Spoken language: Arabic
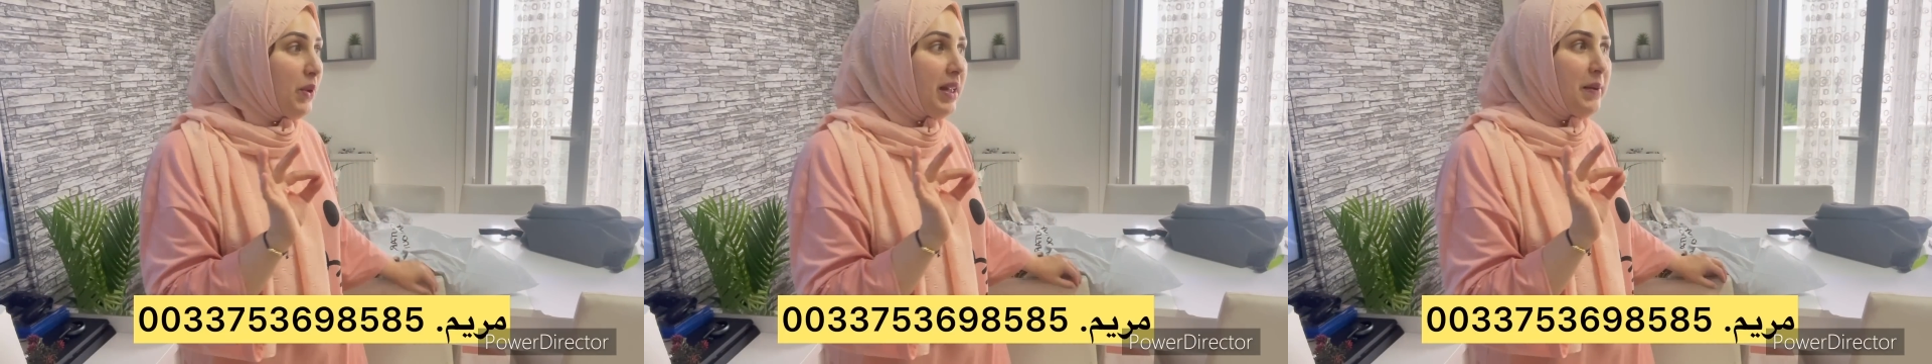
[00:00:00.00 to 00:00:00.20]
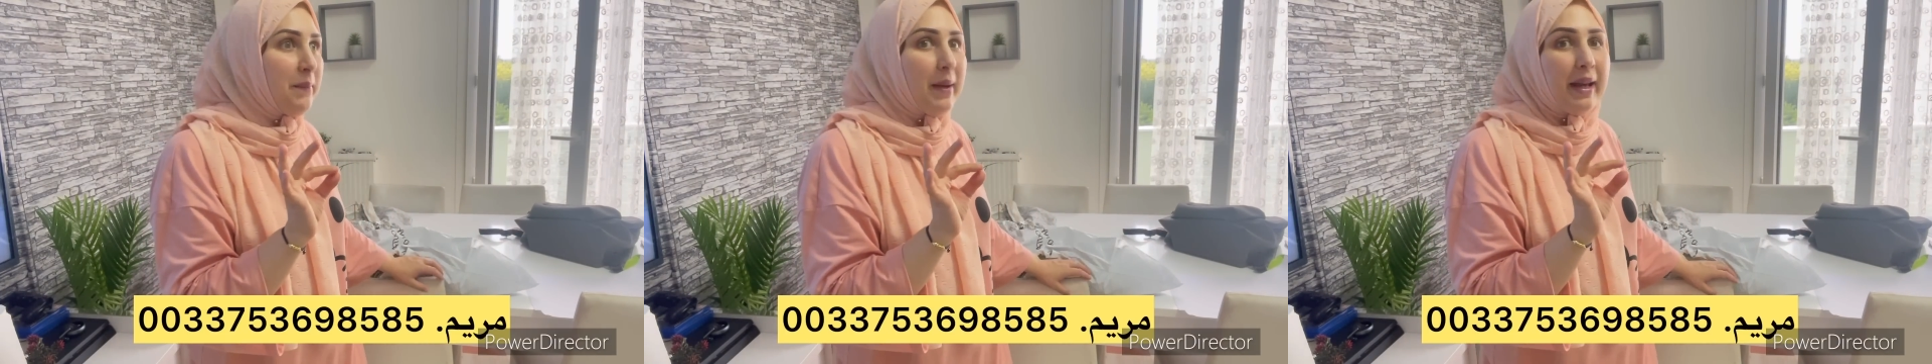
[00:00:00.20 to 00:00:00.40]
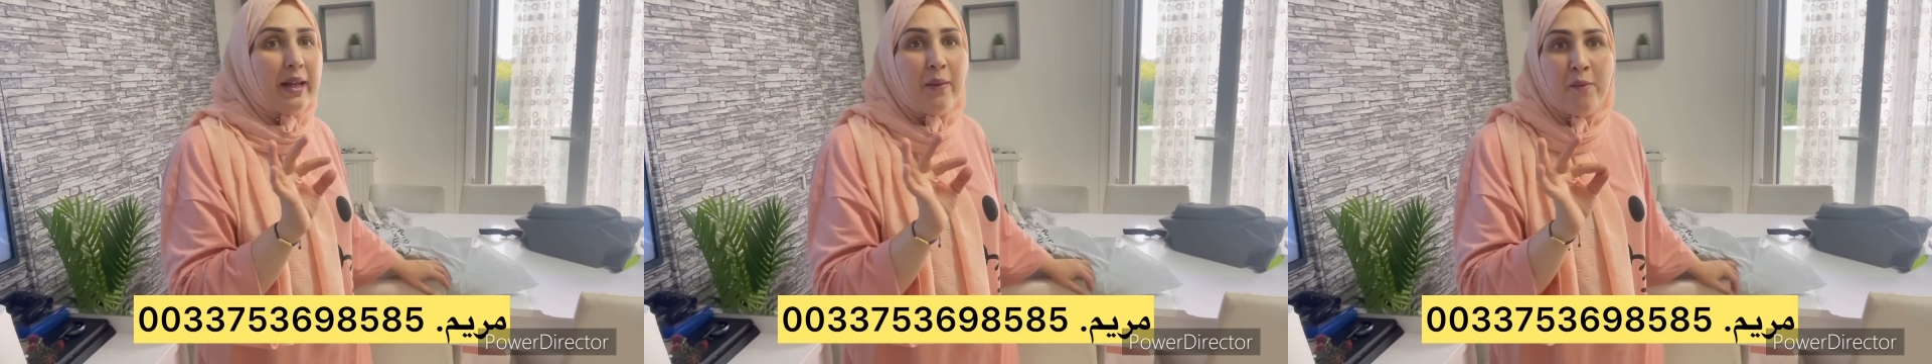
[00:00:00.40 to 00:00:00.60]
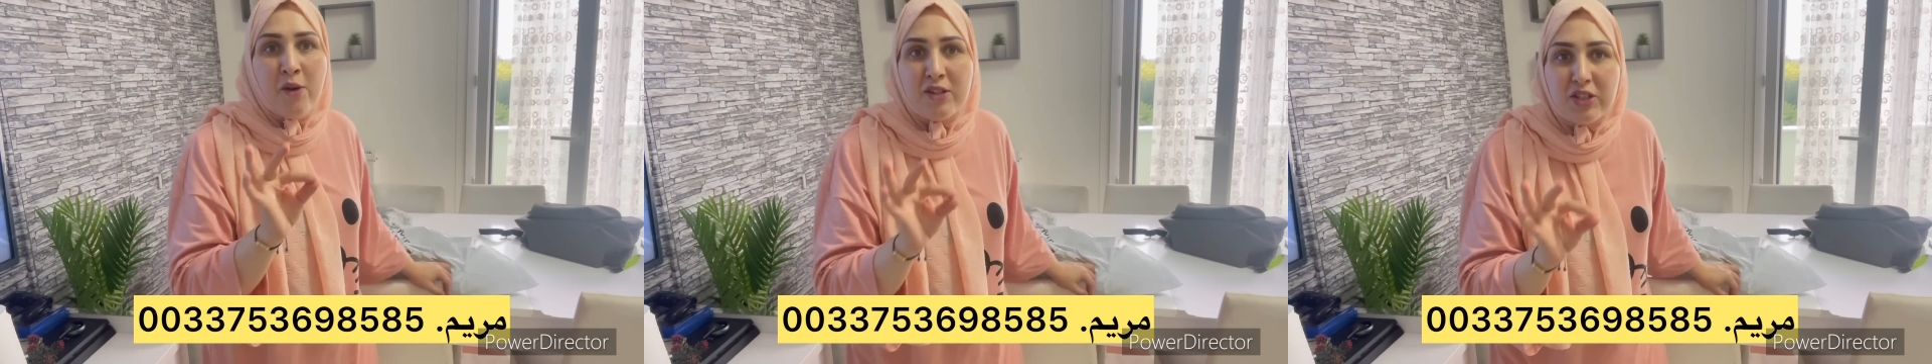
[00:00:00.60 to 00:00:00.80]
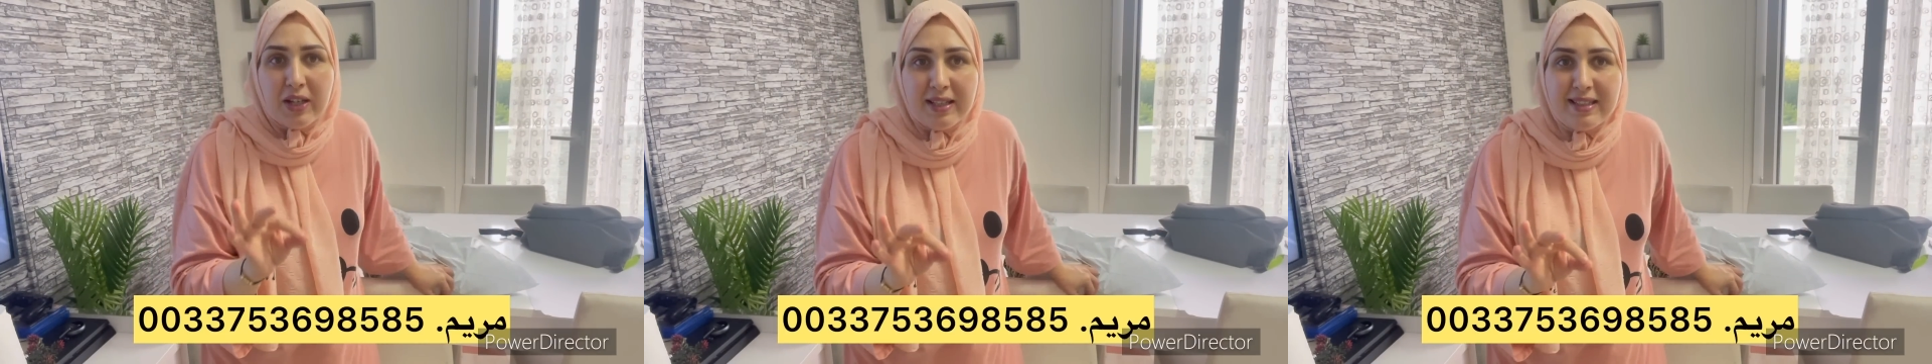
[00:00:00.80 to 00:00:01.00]
لي مريم
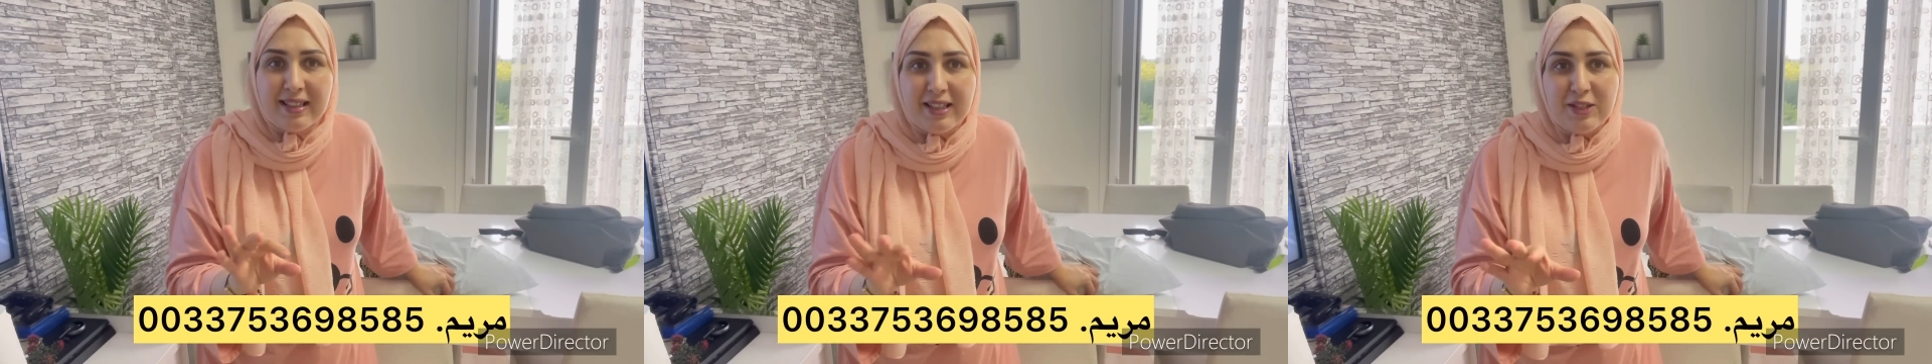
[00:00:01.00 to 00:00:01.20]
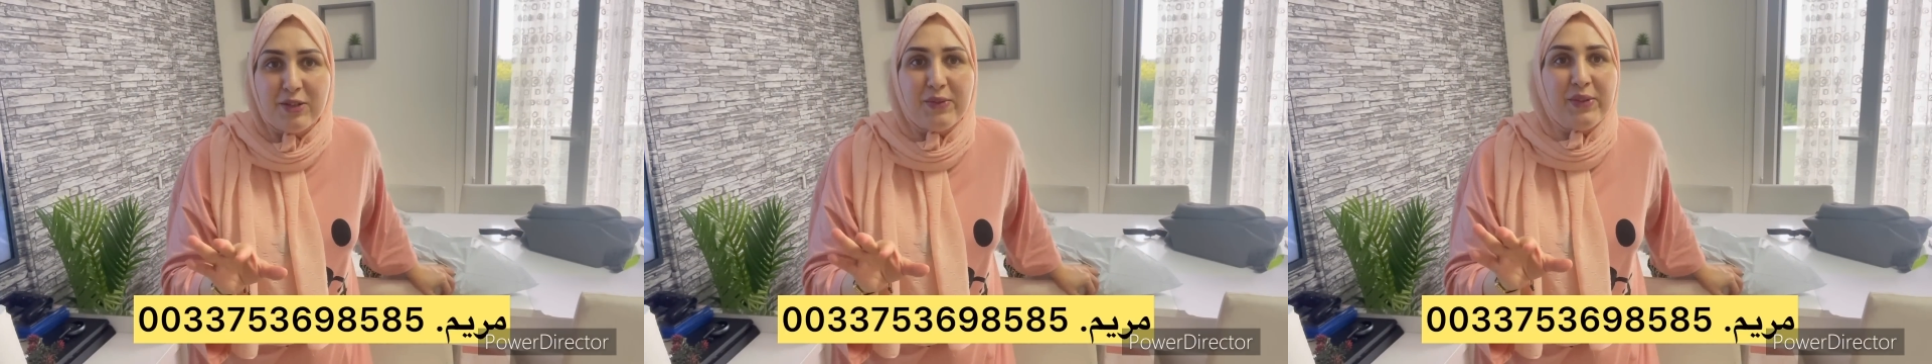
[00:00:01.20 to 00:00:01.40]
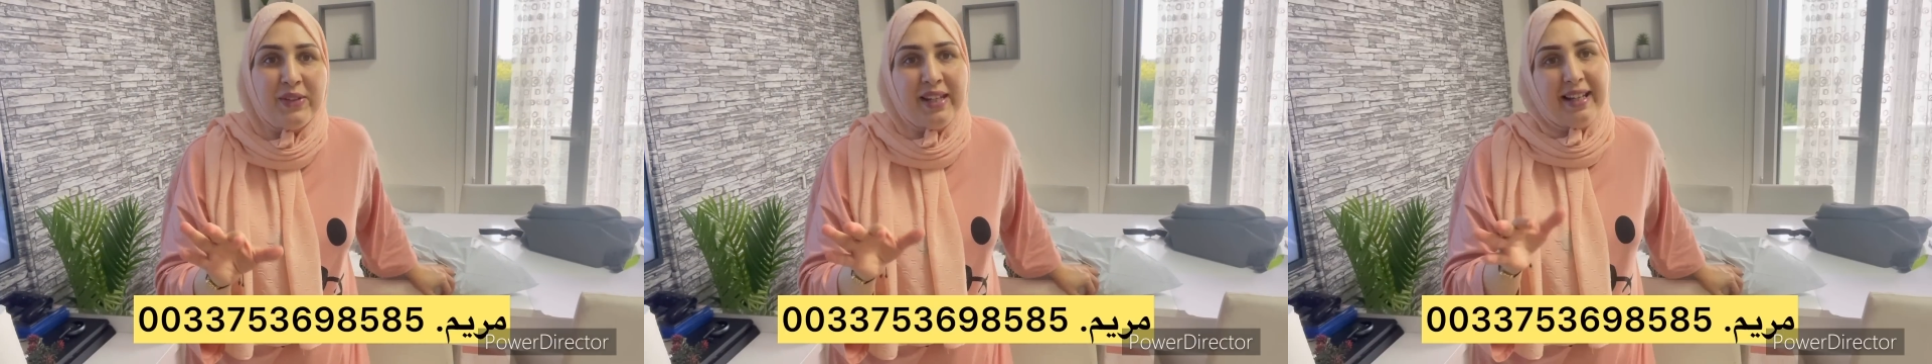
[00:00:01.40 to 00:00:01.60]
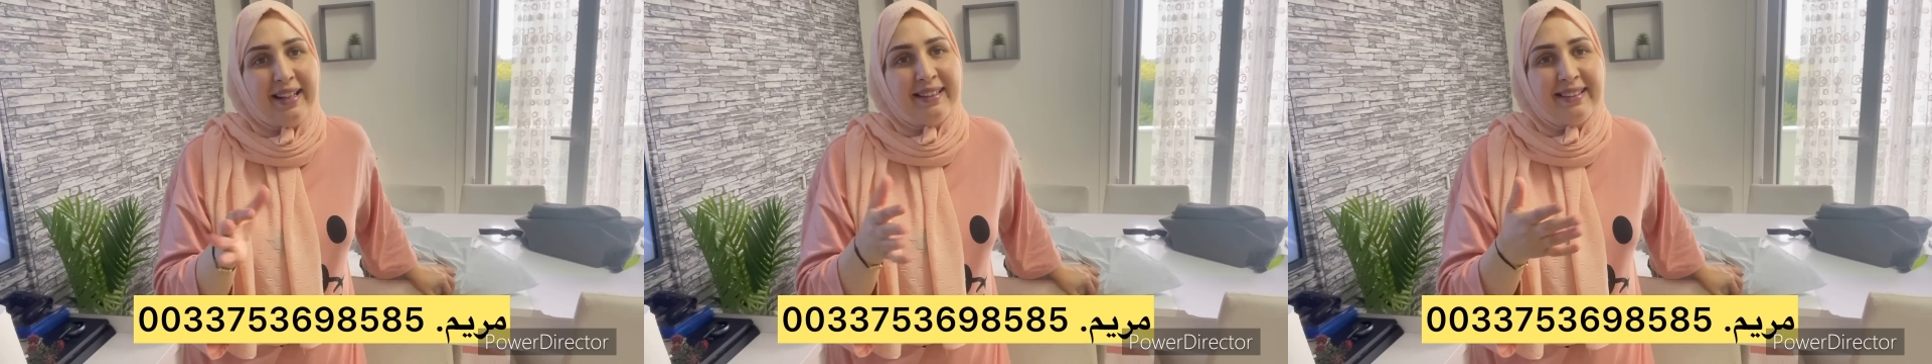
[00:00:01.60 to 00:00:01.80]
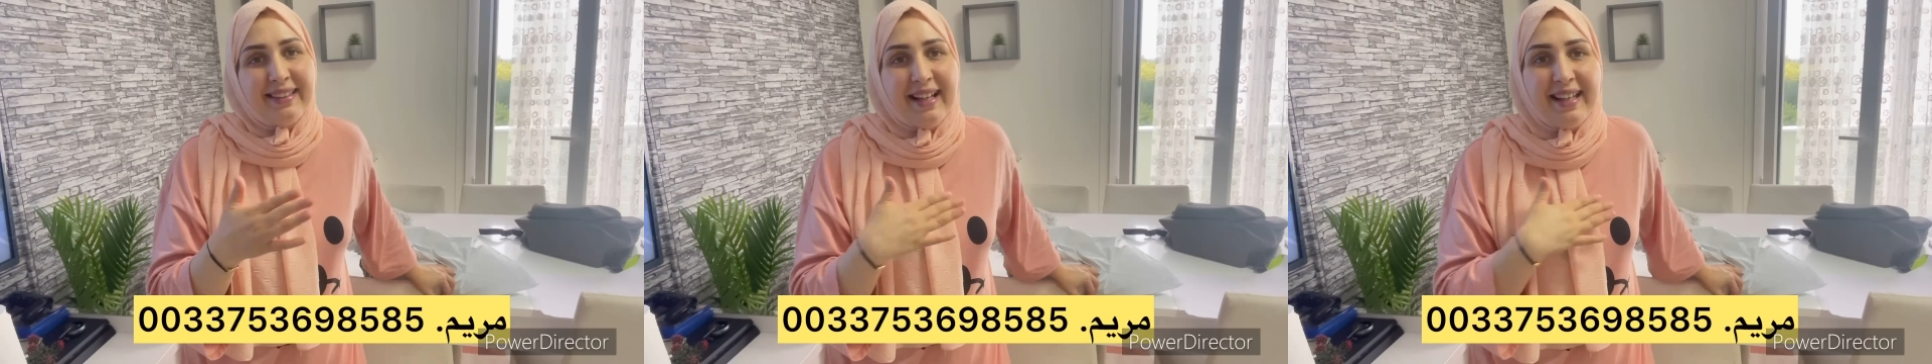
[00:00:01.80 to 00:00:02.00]
واش اختي كتشوفوني
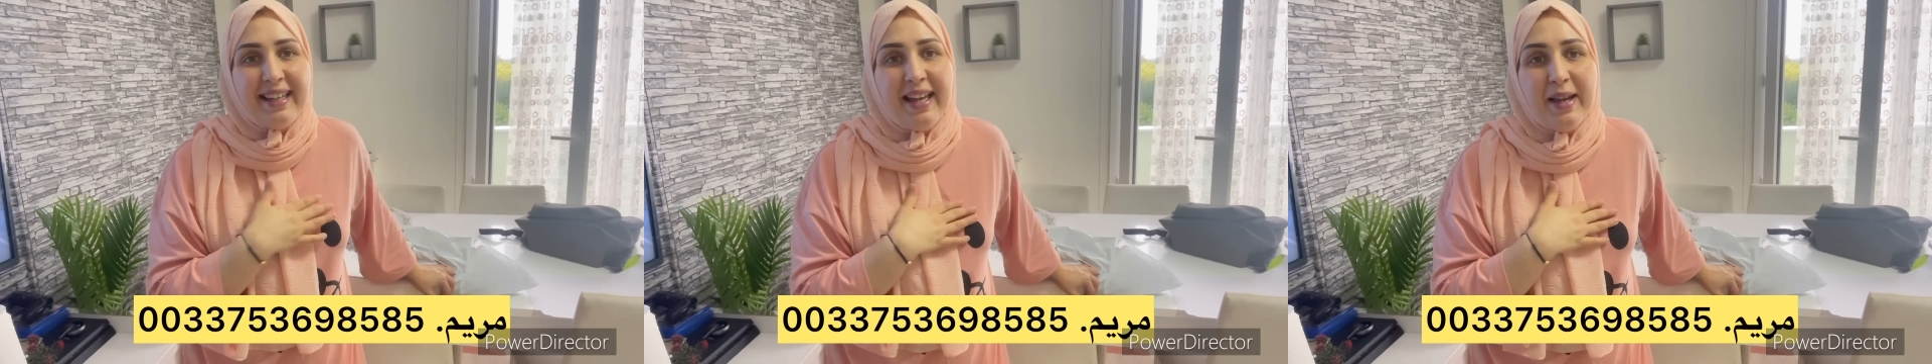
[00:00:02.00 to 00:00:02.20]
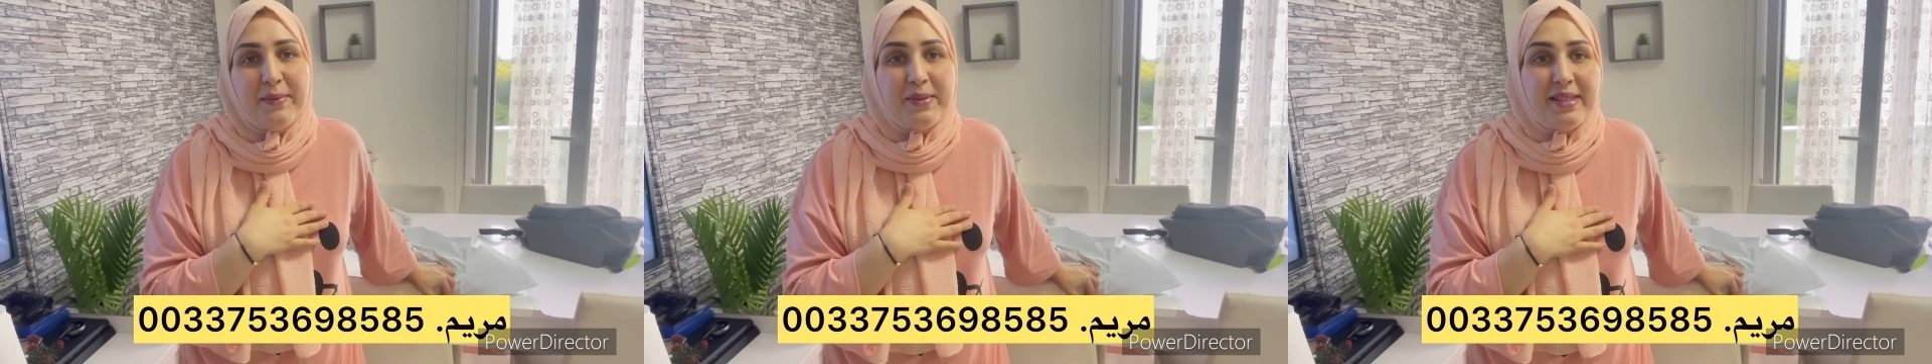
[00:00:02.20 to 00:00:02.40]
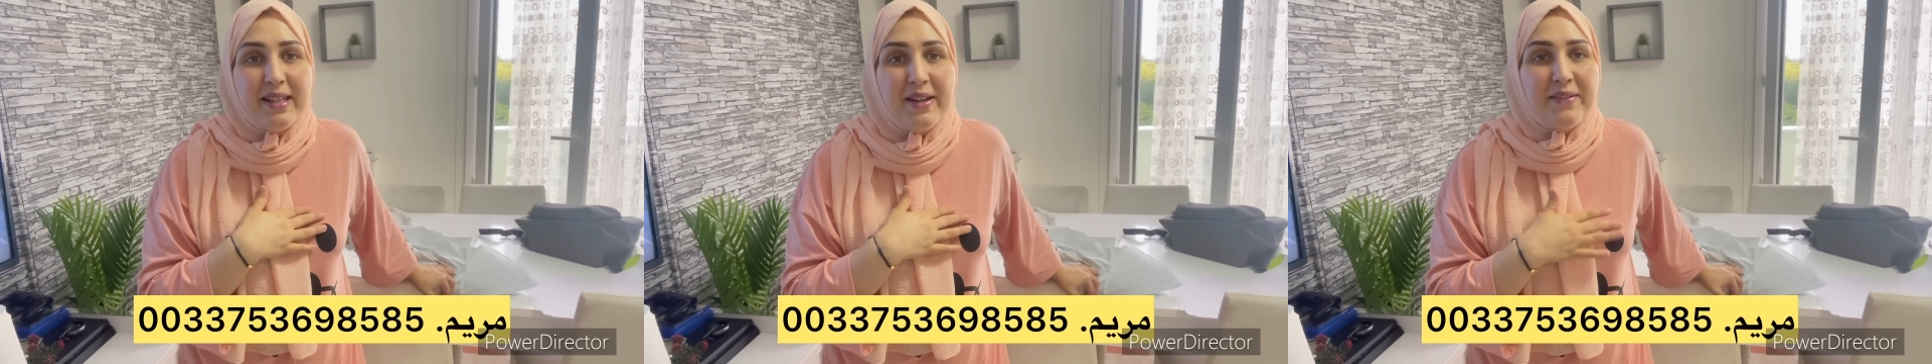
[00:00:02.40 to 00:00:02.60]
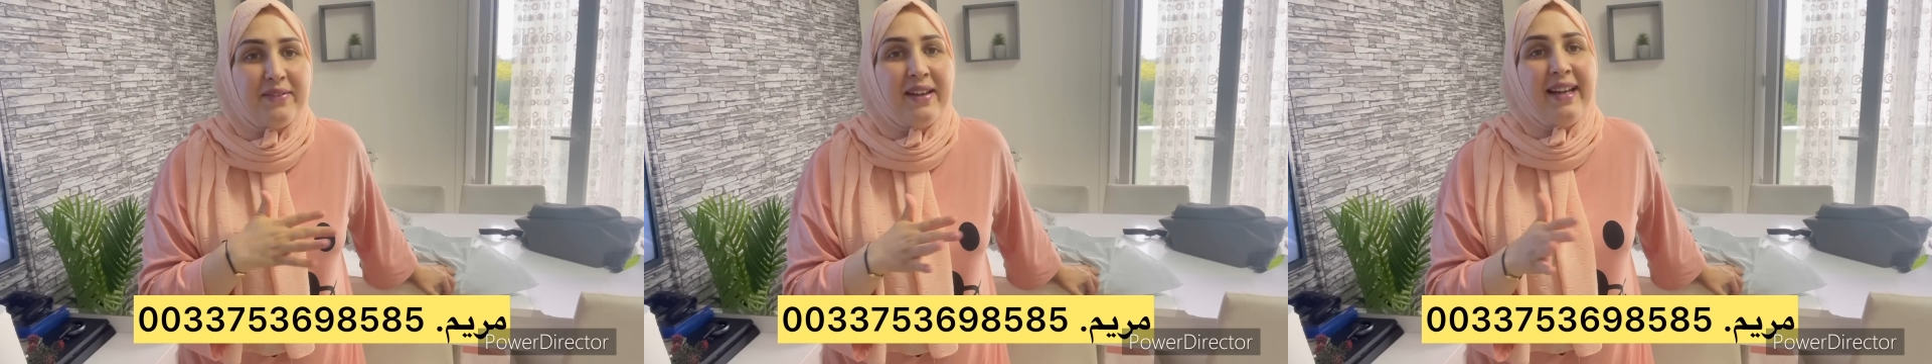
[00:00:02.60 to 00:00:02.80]
كنطاقيها بزاف